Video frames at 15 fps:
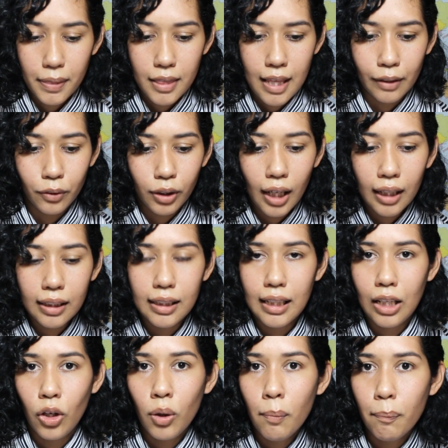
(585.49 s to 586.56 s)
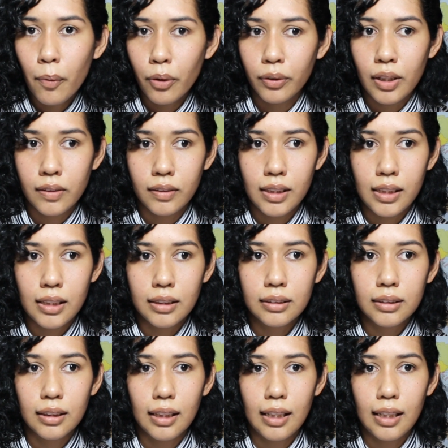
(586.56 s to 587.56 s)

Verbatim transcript: Siento que aquí lo importante es